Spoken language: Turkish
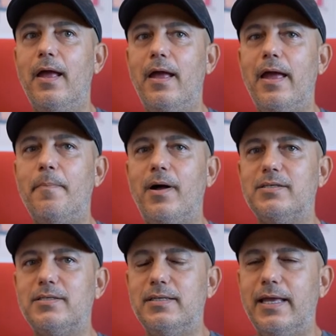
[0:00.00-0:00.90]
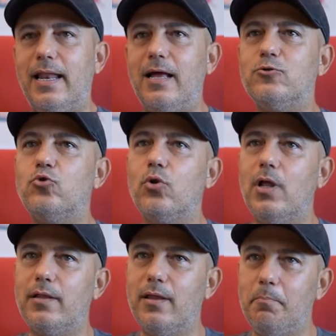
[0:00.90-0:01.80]
E, hep aslında gelen
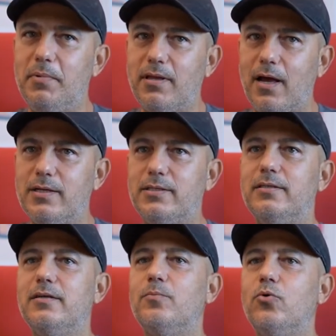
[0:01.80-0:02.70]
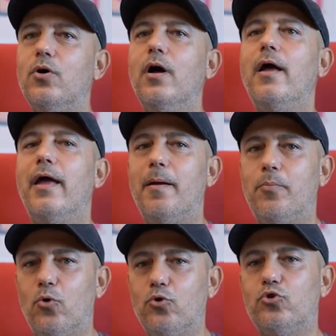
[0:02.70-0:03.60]
sorulardan bir tanesidir bu.
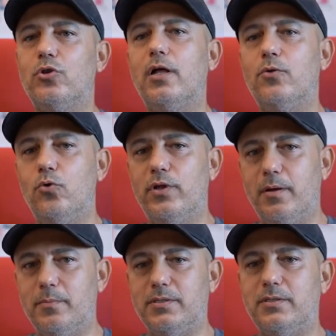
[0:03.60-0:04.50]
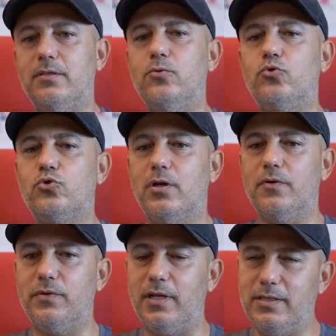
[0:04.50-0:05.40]
Hep konuşulan ülkemizin üç
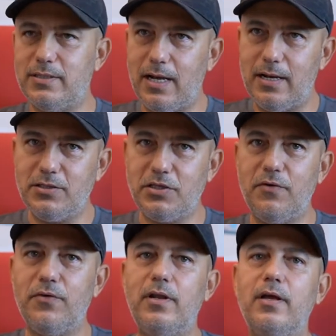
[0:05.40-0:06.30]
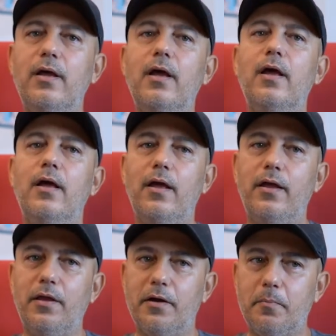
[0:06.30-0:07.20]
tarafı denizlerle çevrili, e,
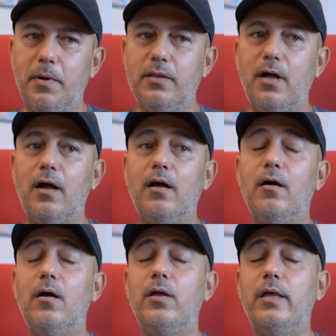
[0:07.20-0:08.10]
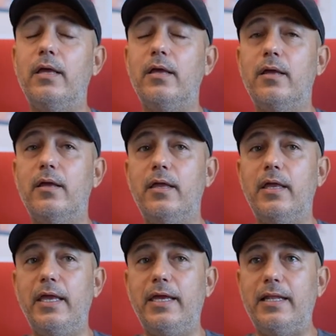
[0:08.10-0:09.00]
yarımada e,
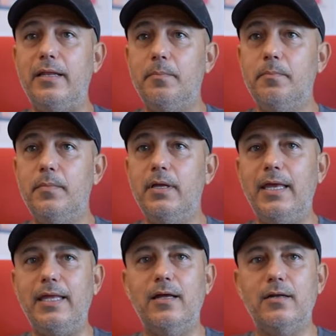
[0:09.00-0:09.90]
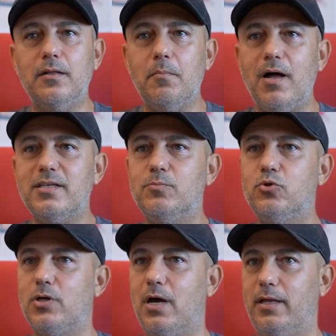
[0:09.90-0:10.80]
iklim inanılmaz
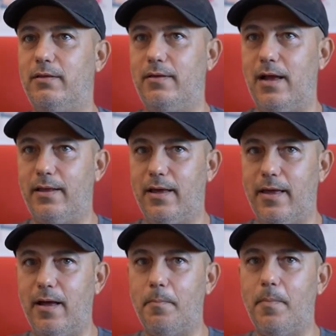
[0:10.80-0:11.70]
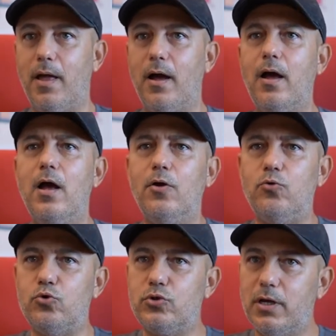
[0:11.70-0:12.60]
müsait yelken yapmaya.
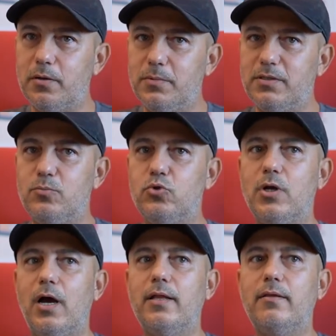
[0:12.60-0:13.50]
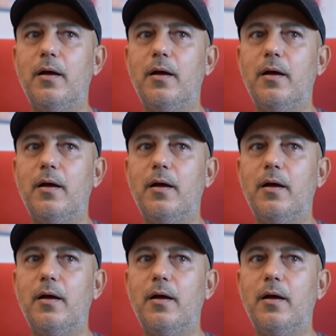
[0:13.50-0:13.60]
Rüzgarımız müsait.